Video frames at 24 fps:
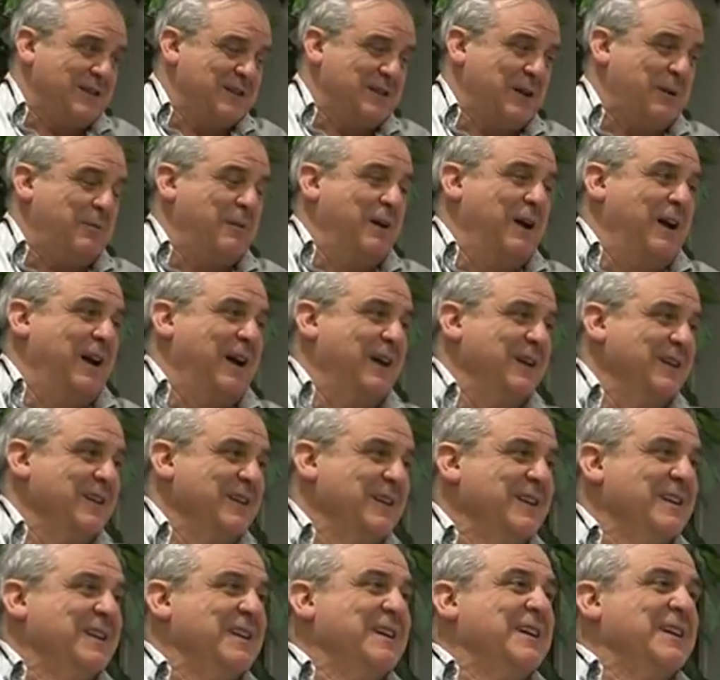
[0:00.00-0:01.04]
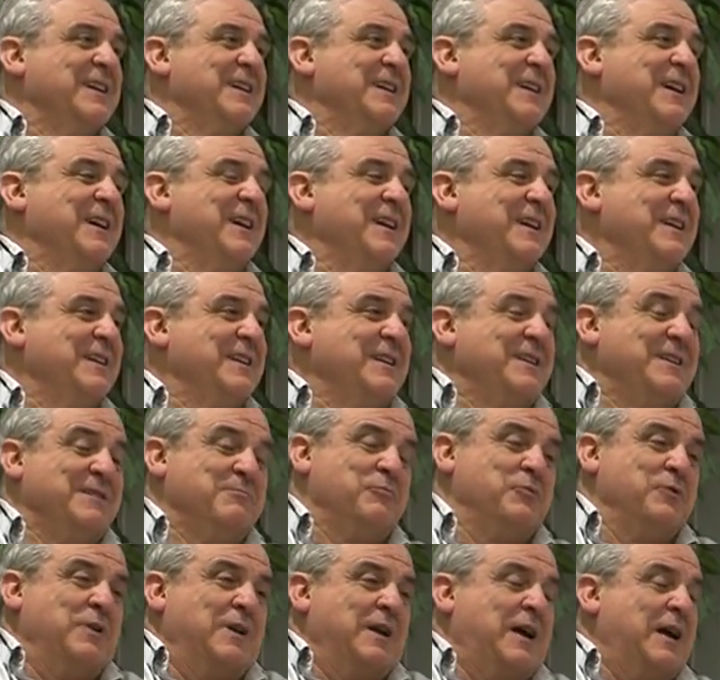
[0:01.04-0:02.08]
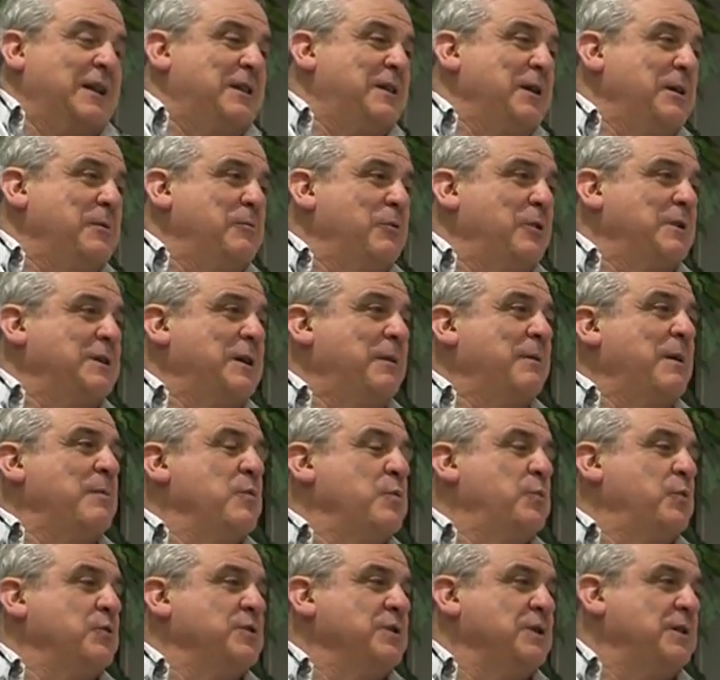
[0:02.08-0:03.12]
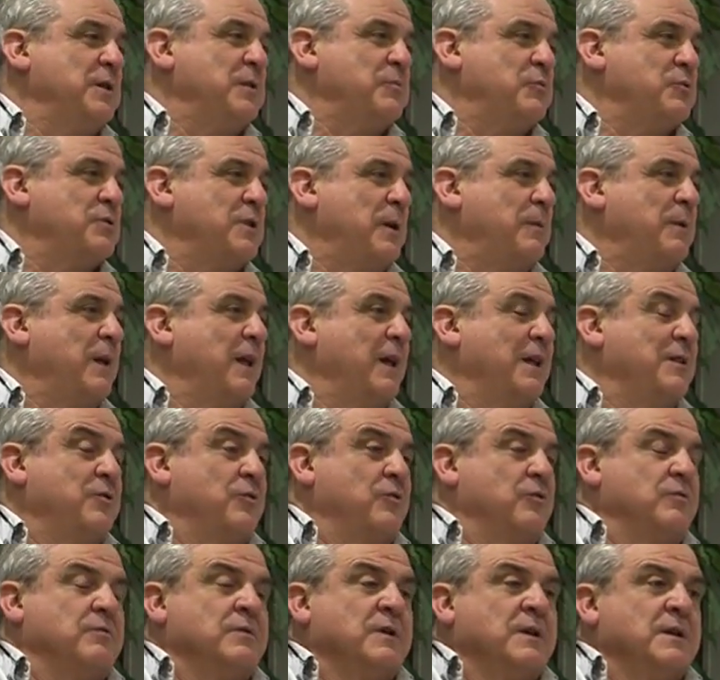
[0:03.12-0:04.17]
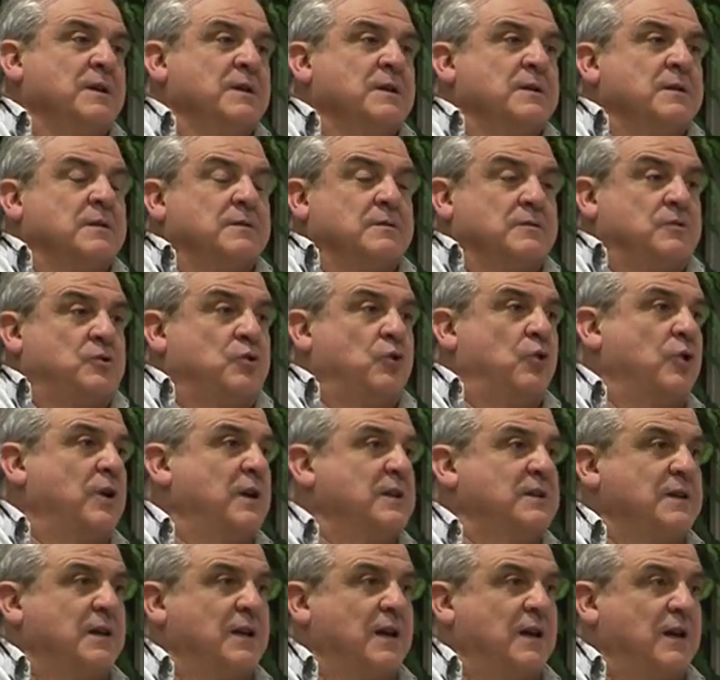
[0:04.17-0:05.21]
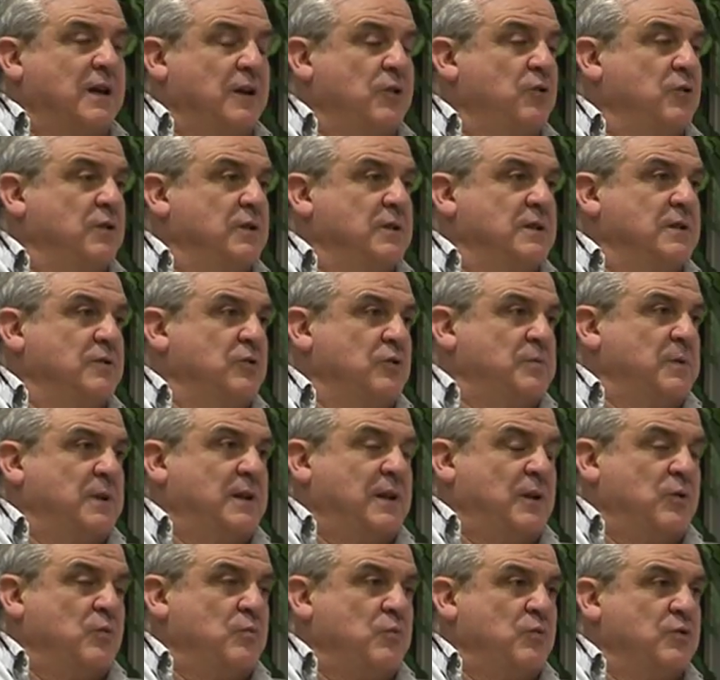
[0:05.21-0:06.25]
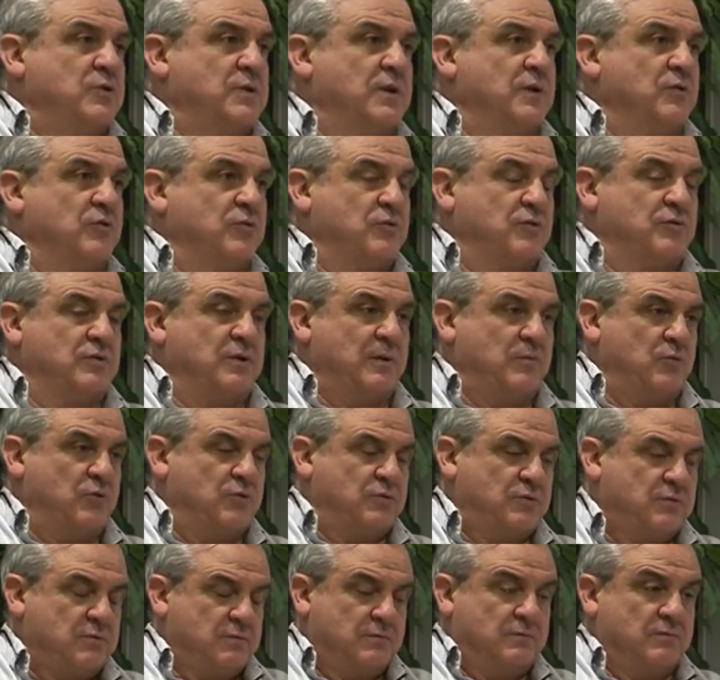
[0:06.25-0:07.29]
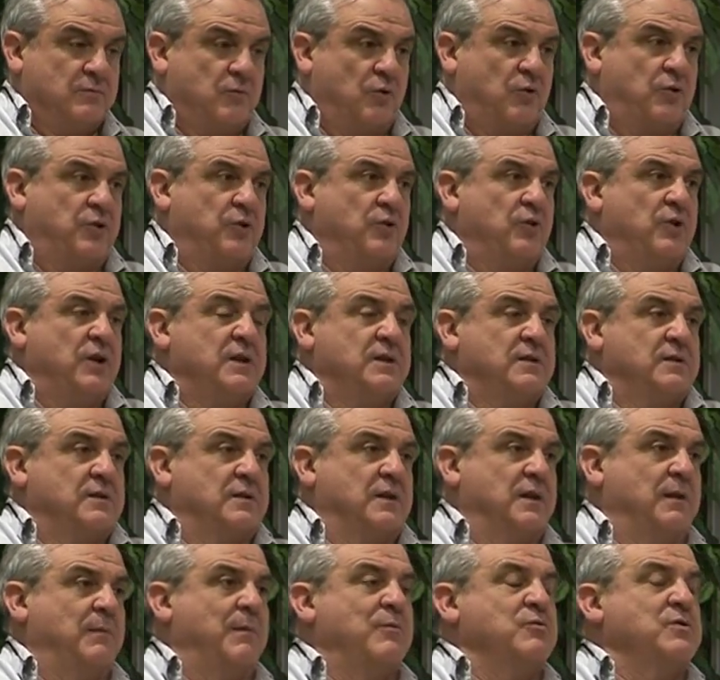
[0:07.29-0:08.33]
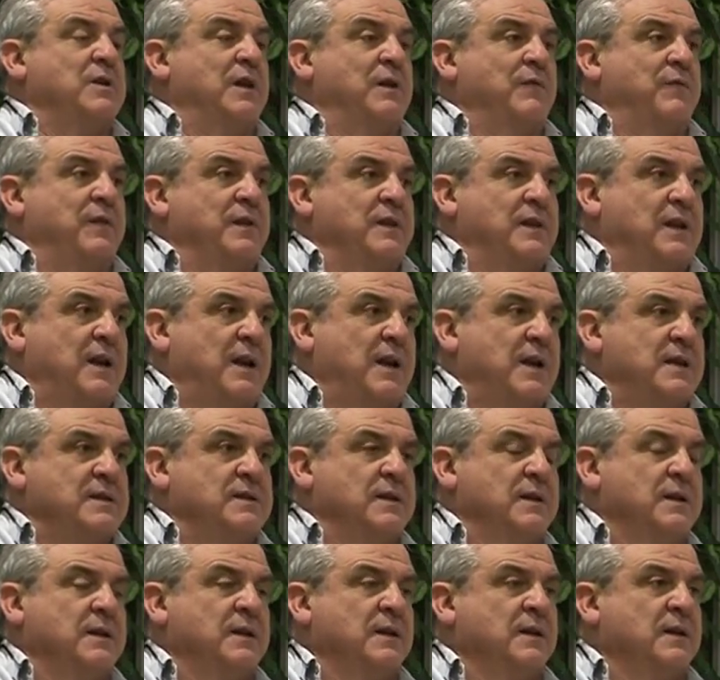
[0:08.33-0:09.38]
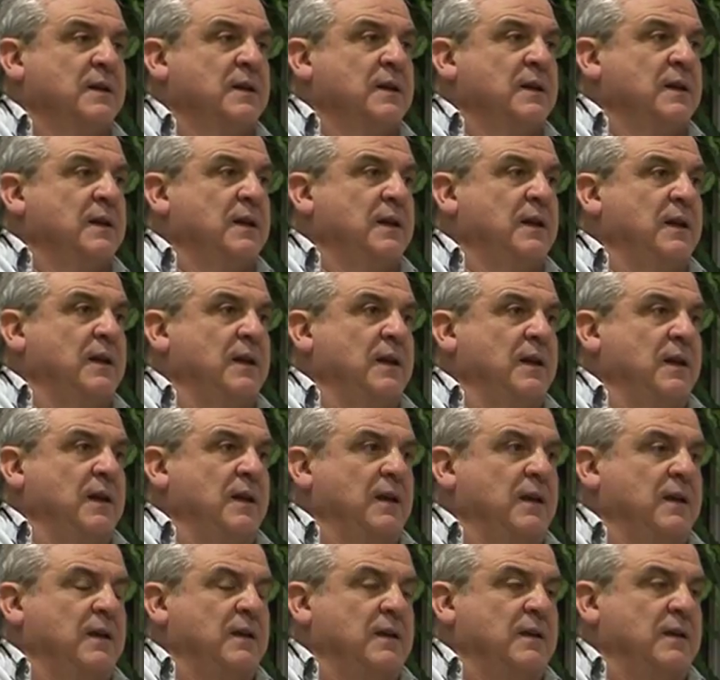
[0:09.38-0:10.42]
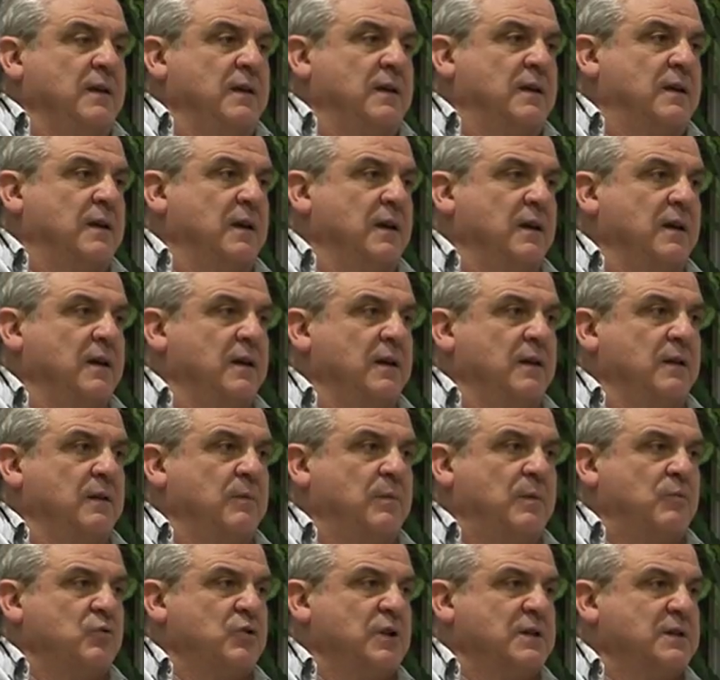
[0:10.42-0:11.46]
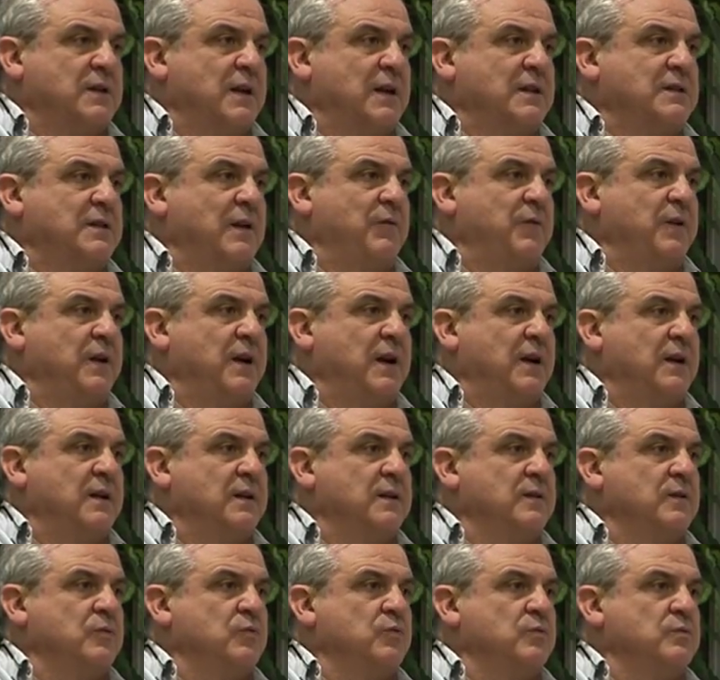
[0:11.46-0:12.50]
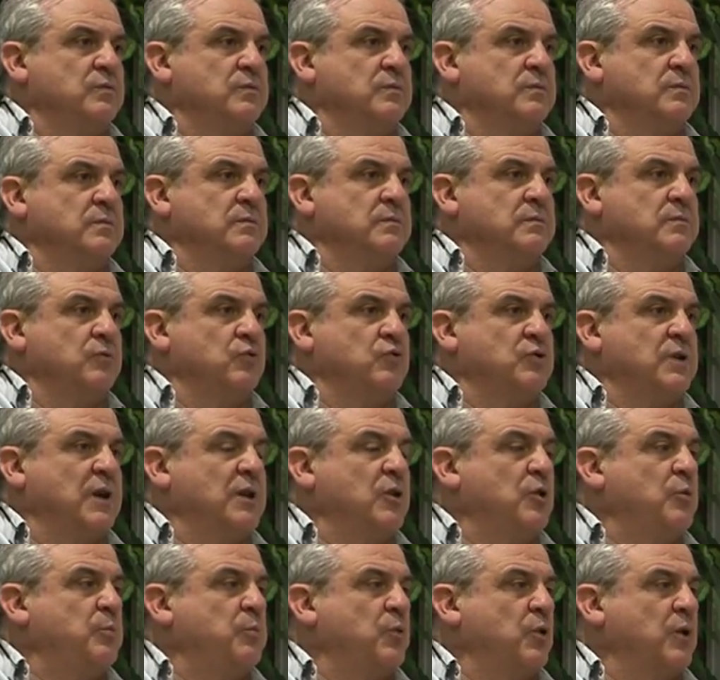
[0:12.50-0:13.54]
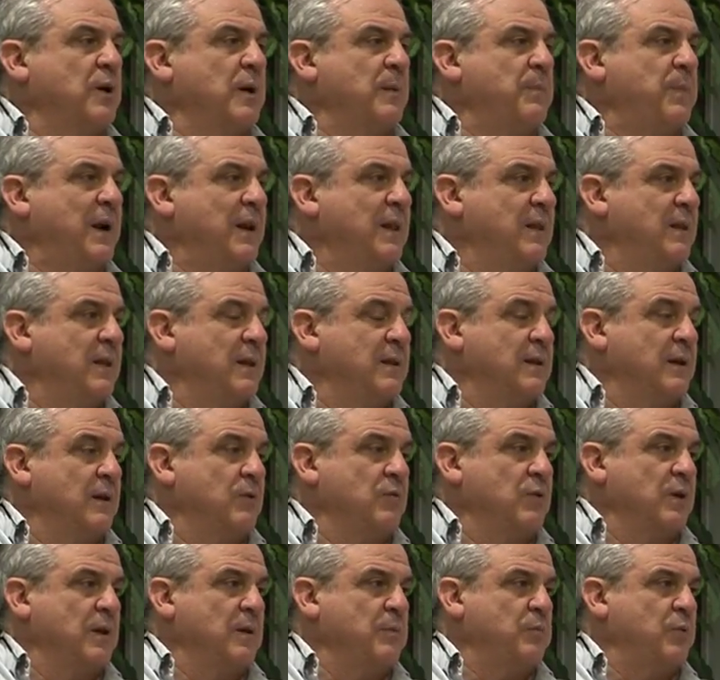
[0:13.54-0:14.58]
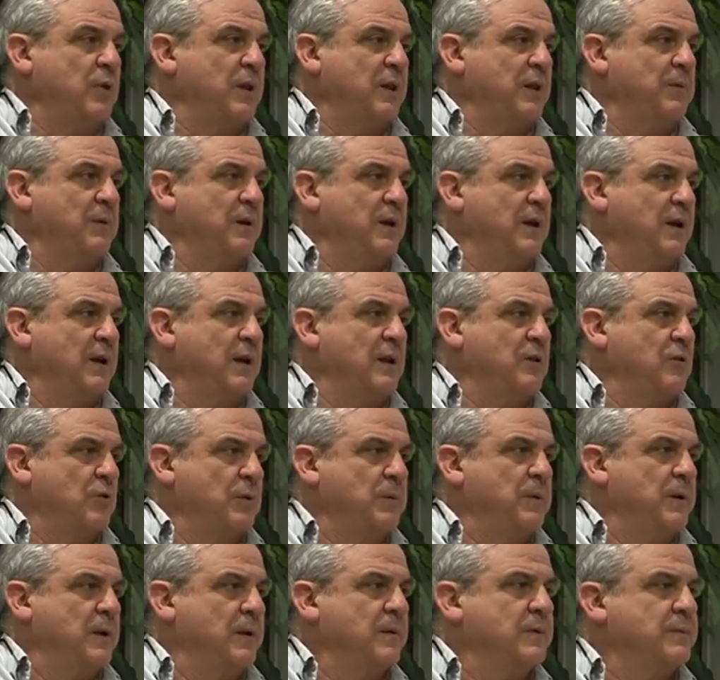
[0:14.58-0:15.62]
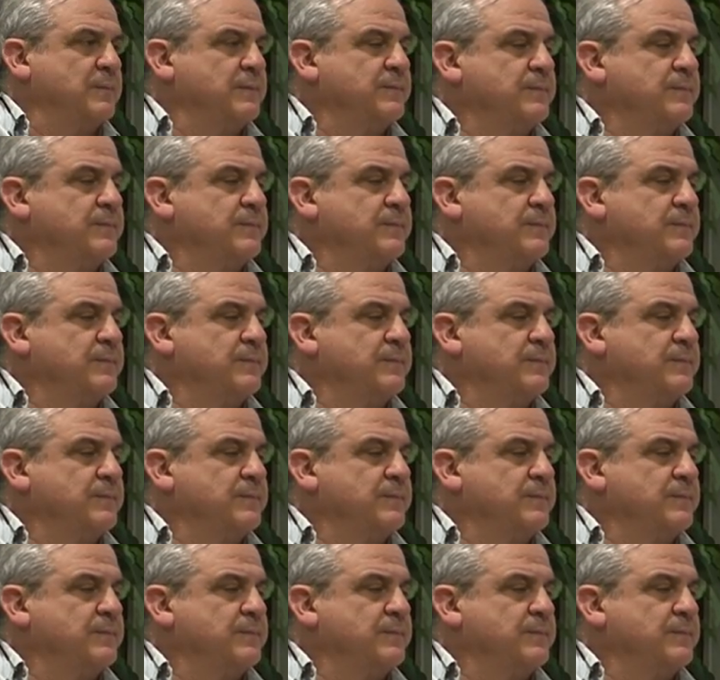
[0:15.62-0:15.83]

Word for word: les habrá eh, eh, muy negativos, les habrá muy positivos, habrá de todo. Yo lo que sí que quiero y nos es vender un que nosotros tenemos opciones, que vamos a defenderlas y, y que vamos a estar hasta el final uh, luchando porque Palencia tenga un equipo ACB el año que viene.